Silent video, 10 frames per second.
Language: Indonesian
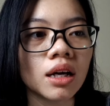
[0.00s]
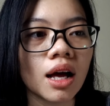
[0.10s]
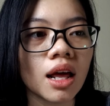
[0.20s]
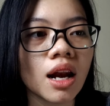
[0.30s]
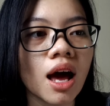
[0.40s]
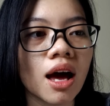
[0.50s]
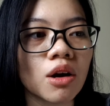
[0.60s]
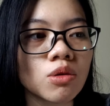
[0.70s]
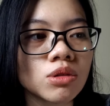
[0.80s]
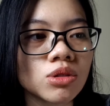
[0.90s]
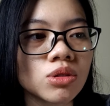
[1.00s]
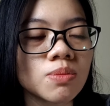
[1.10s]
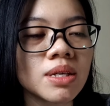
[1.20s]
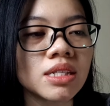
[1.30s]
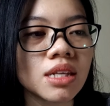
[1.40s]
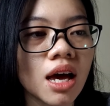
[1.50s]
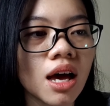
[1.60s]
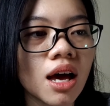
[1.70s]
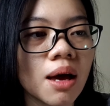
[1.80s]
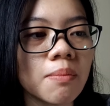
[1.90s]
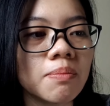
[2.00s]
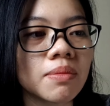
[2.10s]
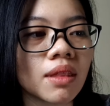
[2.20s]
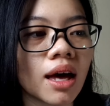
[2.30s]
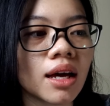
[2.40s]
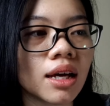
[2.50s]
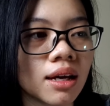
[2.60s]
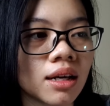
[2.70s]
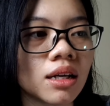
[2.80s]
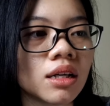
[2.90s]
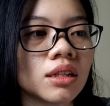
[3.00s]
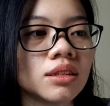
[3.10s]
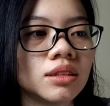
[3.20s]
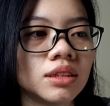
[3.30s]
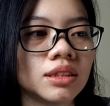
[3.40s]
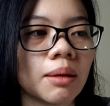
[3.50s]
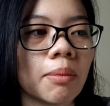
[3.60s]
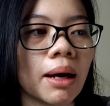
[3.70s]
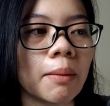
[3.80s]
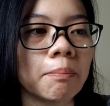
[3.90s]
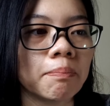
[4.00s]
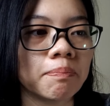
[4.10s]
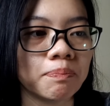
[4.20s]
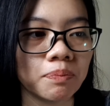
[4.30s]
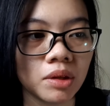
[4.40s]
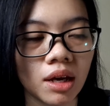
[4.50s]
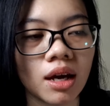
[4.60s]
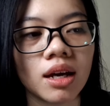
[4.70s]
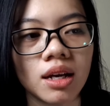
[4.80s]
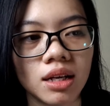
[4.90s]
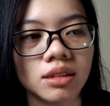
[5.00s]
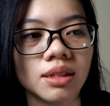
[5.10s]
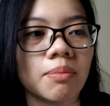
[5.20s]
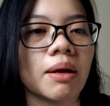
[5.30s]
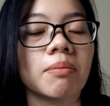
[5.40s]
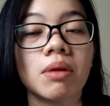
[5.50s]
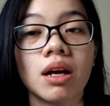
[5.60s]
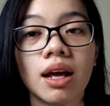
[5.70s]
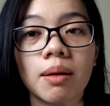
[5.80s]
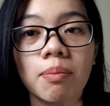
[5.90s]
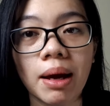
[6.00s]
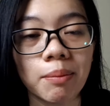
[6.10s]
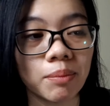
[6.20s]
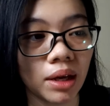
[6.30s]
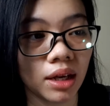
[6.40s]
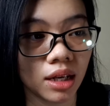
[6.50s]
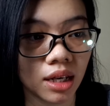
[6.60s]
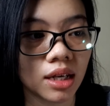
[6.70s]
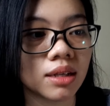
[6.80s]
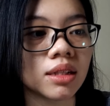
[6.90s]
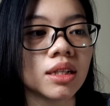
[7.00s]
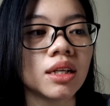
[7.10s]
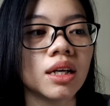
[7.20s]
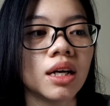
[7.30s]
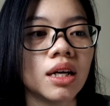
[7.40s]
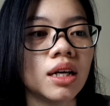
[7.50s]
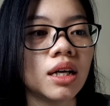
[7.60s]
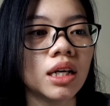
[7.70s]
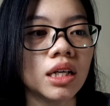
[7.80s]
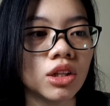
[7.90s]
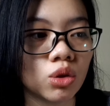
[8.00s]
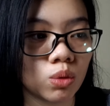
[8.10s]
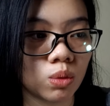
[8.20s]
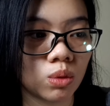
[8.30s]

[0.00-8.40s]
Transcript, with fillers: kalian harus bisa naikin CPM-nya ini, CPM dan RPM-nya ini. Gitu.